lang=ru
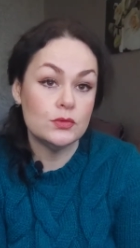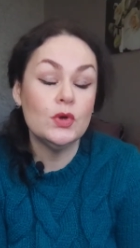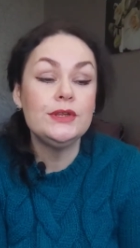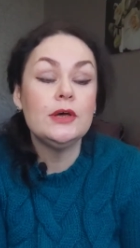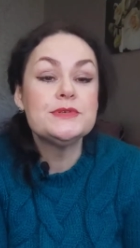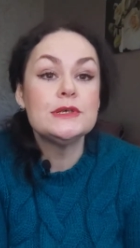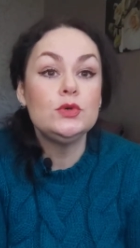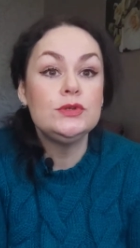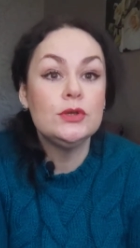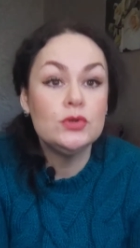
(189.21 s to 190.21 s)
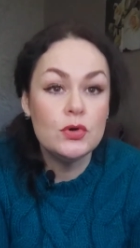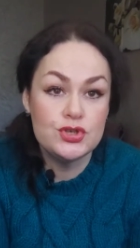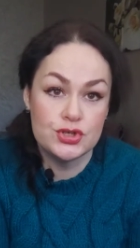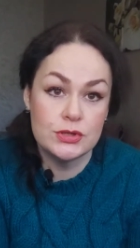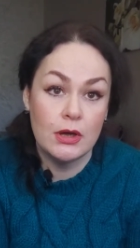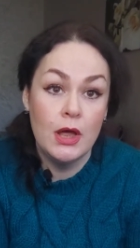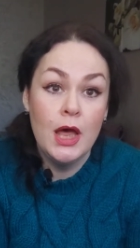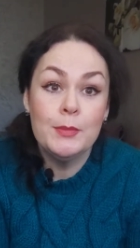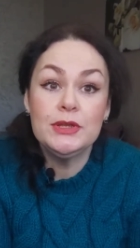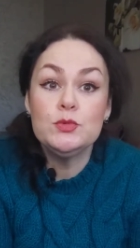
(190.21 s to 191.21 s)
Но это абсолютно точно.
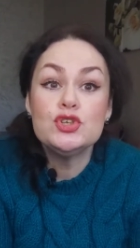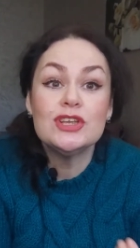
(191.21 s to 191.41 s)
Потому